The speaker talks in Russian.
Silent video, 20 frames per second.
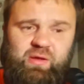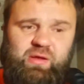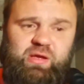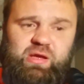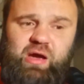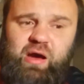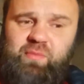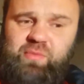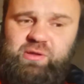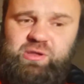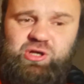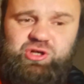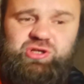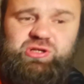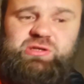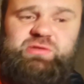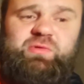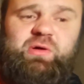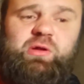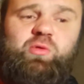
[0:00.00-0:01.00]
я бы даже
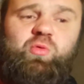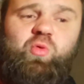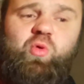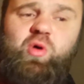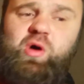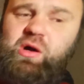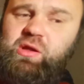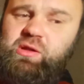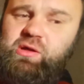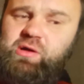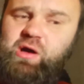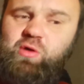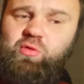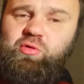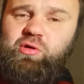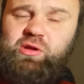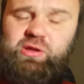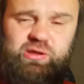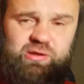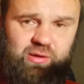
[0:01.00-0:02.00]
назвал около
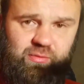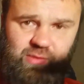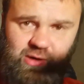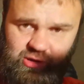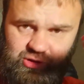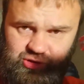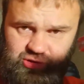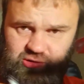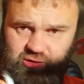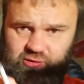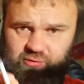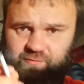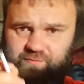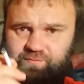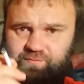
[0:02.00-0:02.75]
какой-то табачной.